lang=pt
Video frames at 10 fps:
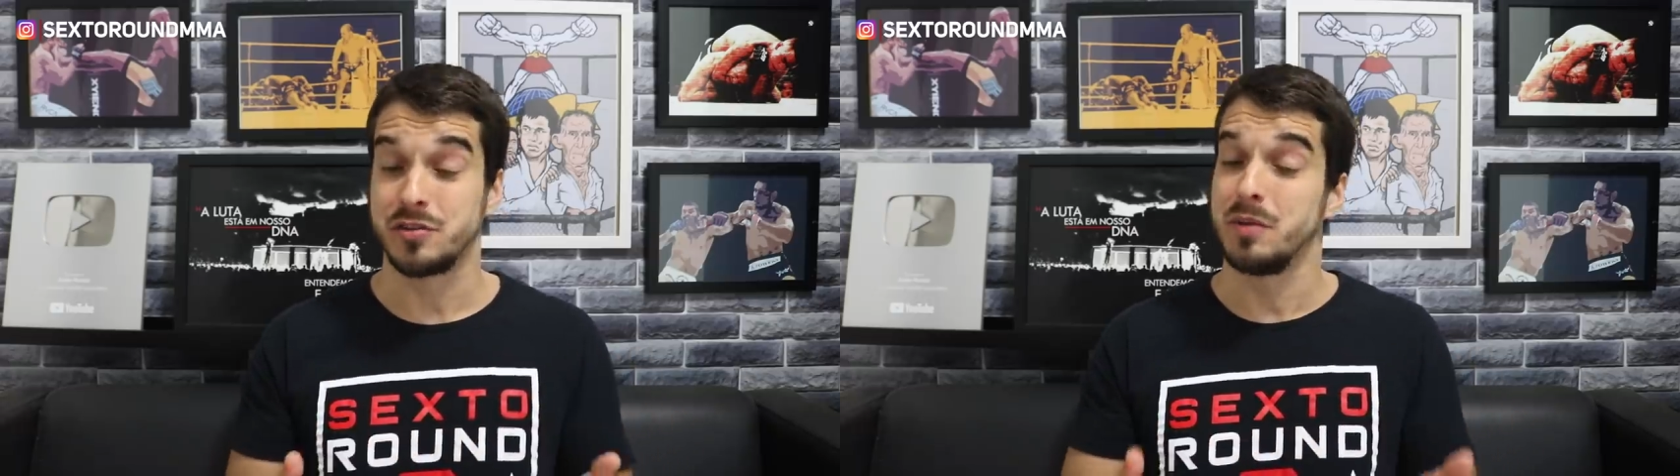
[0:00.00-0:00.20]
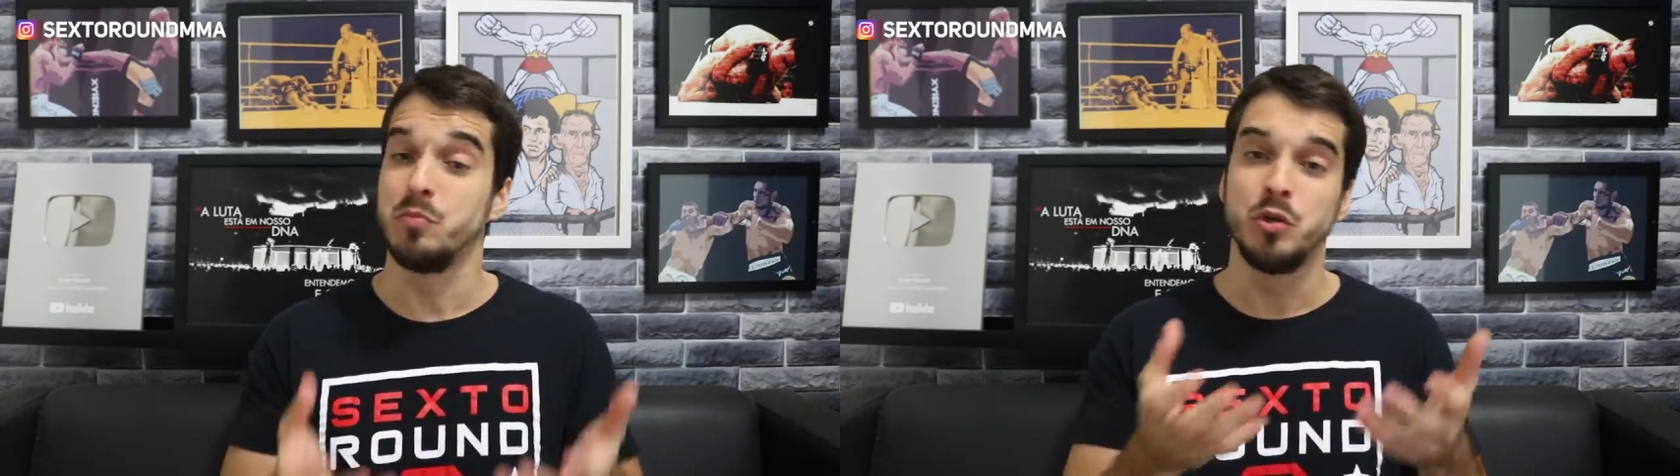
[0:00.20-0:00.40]

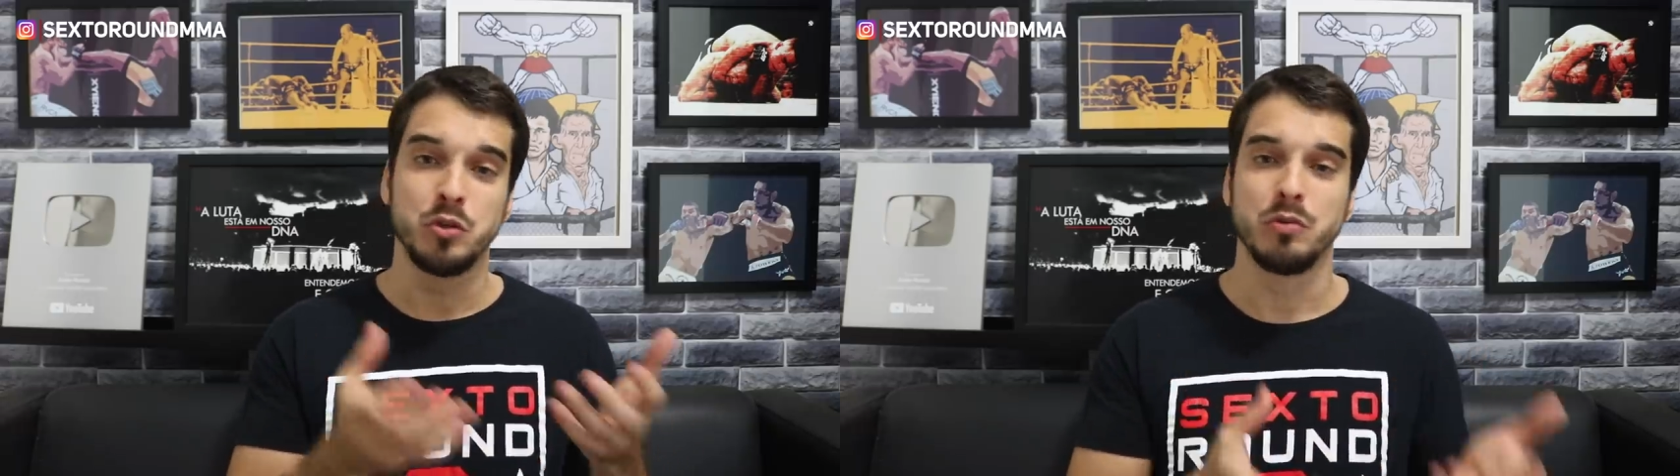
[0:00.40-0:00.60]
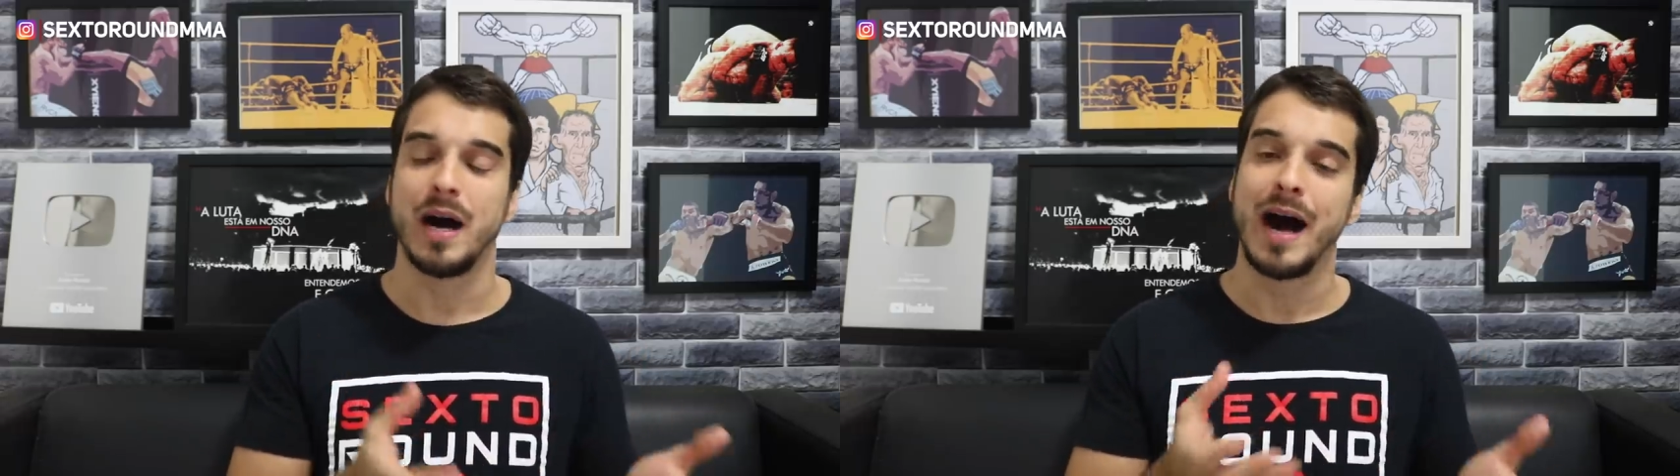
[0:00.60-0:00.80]
Isso é
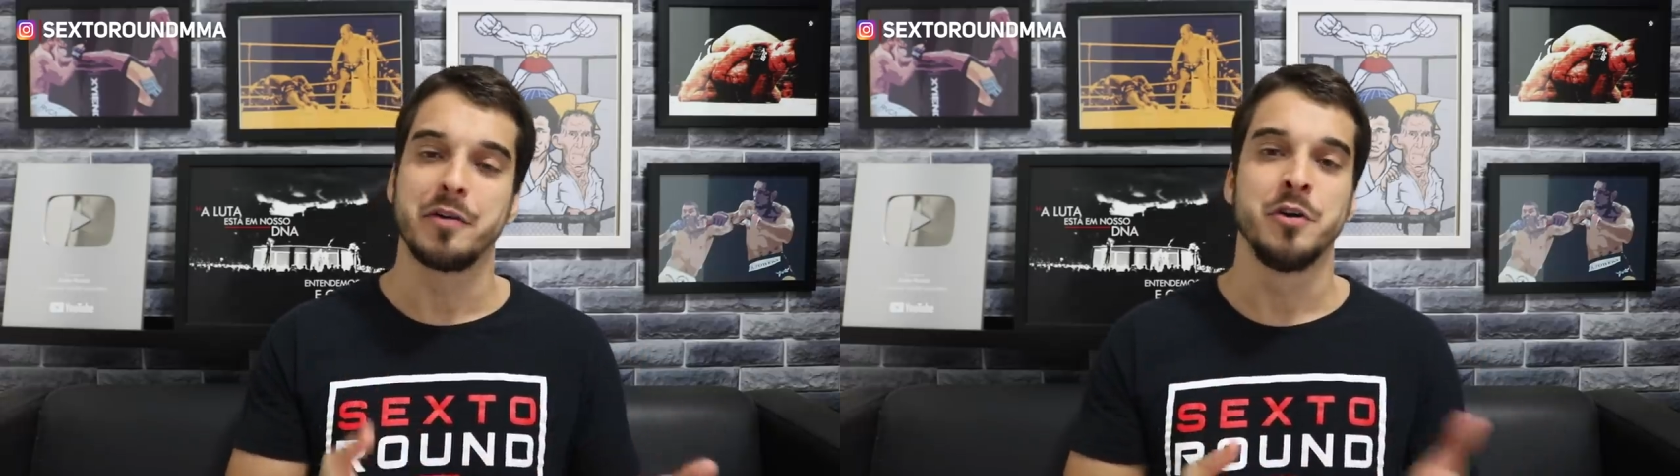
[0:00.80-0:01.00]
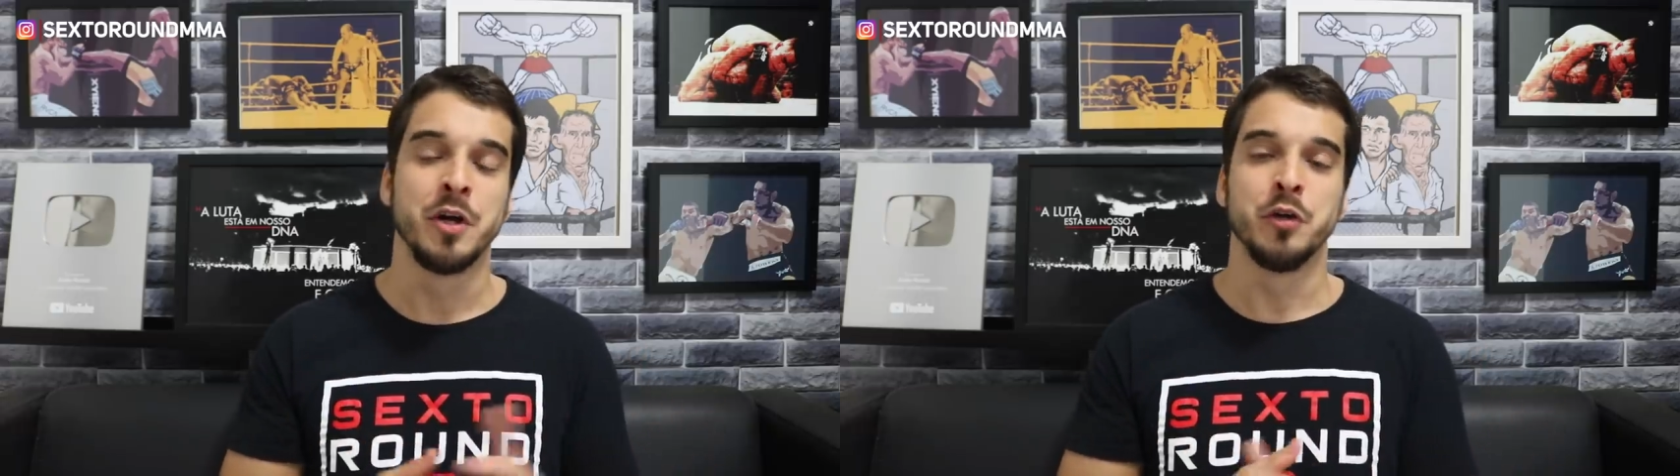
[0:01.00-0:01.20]
muito
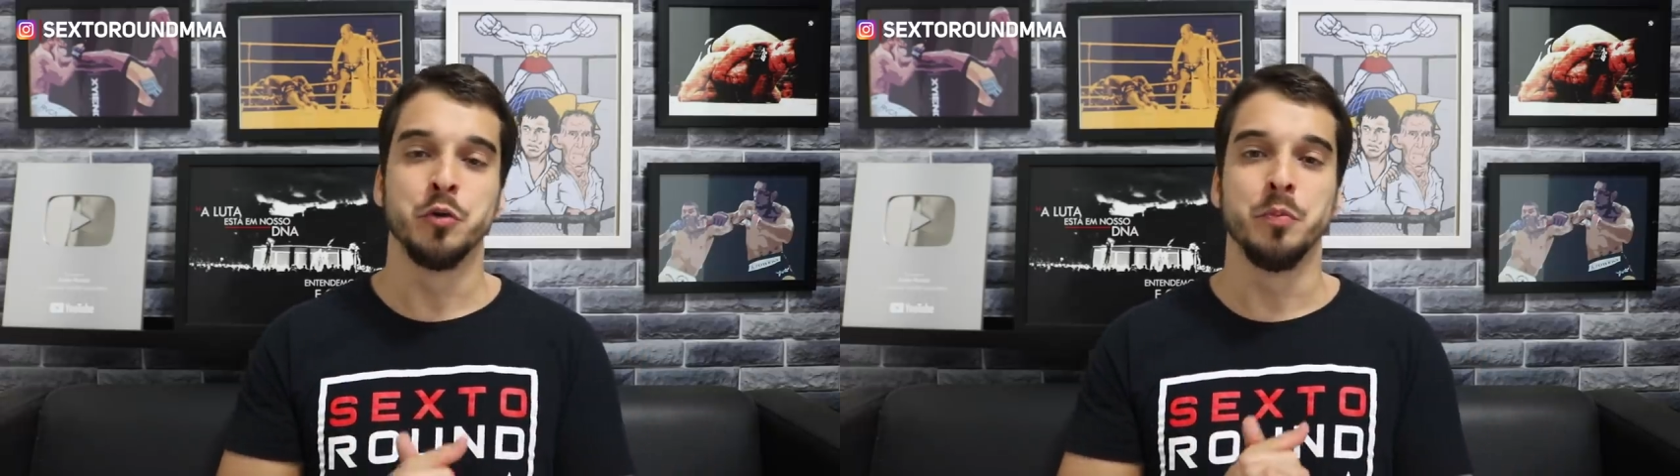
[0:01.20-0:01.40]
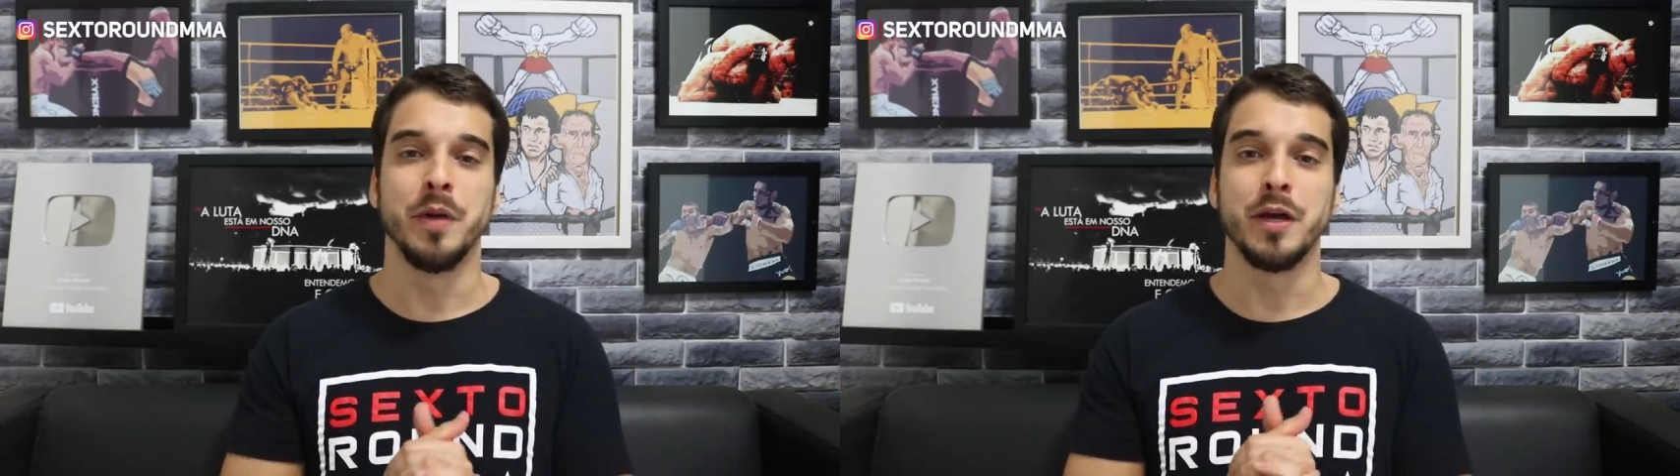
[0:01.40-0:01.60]
raro
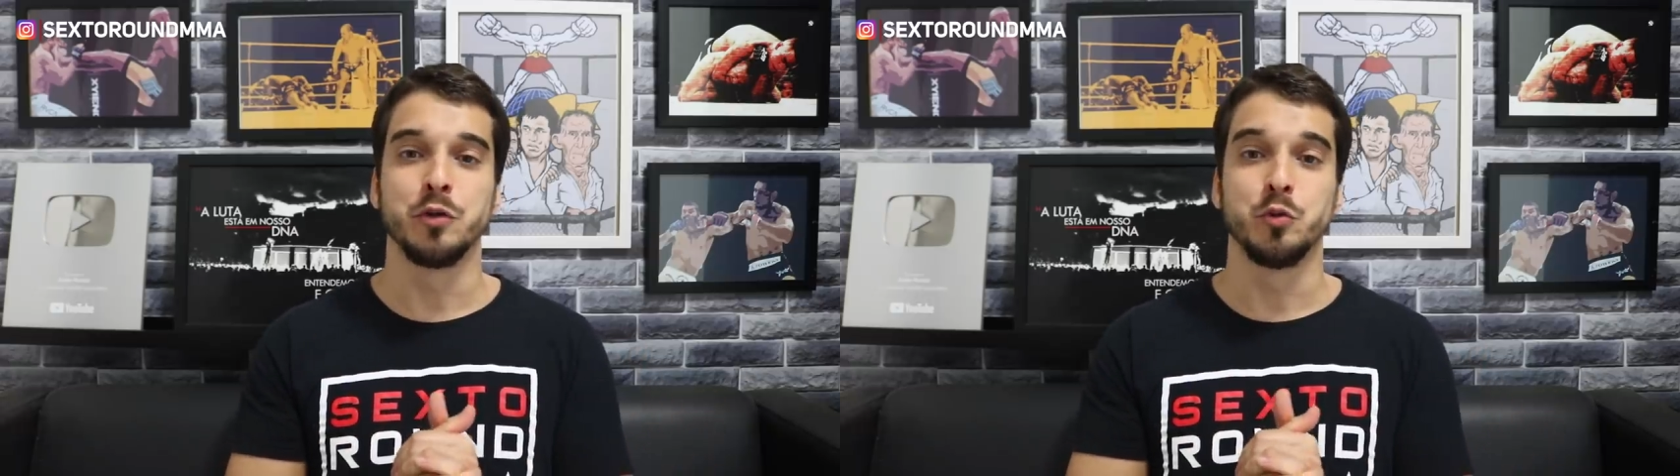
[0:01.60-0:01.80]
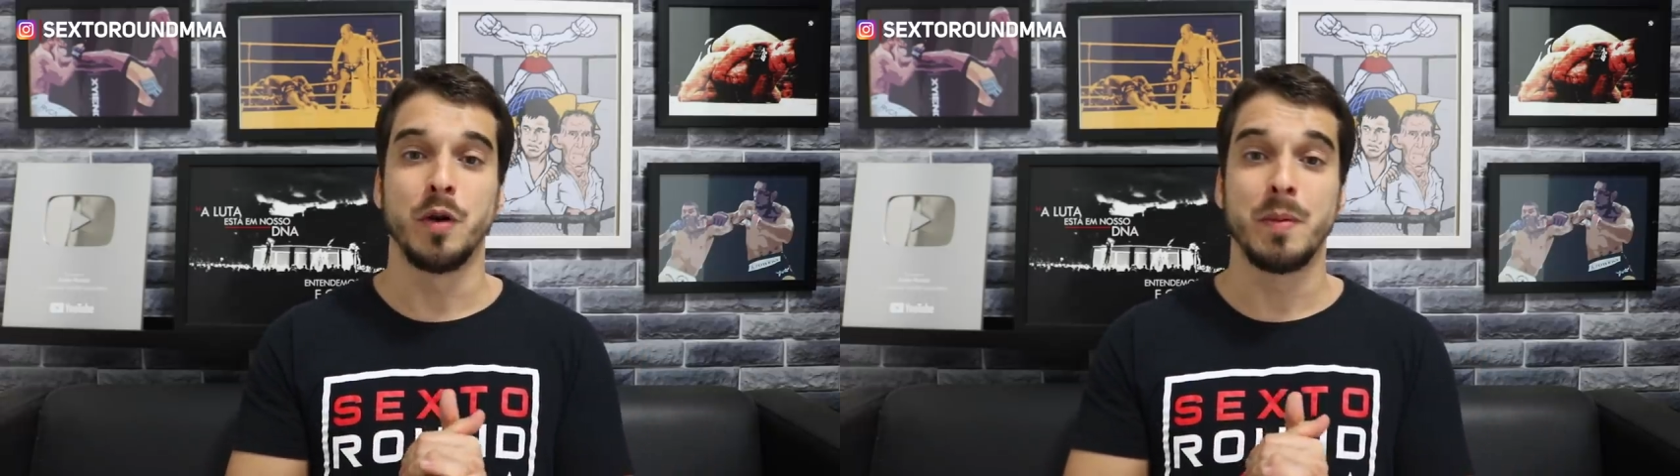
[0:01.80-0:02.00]
no meio
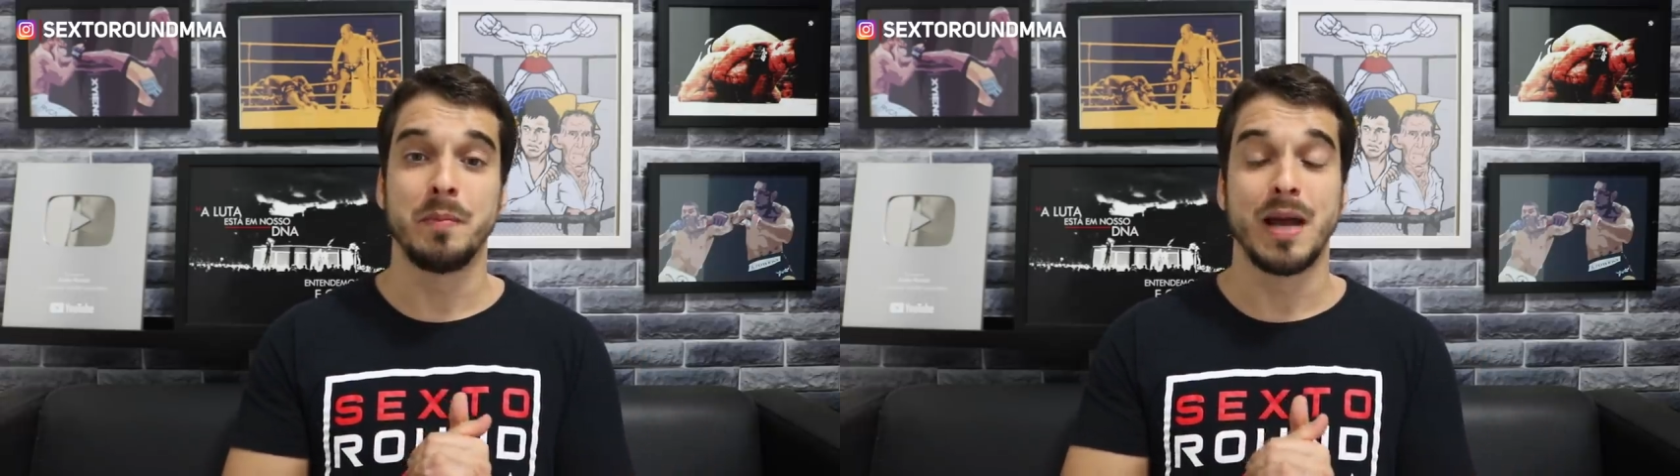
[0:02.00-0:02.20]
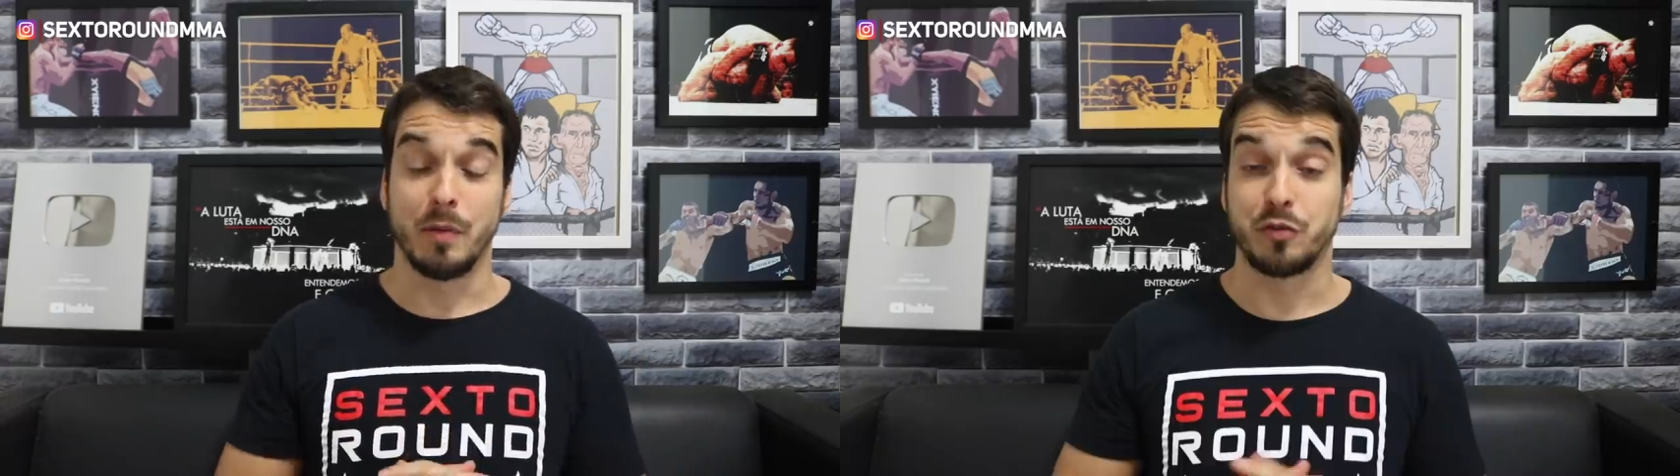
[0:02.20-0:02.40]
do MMA.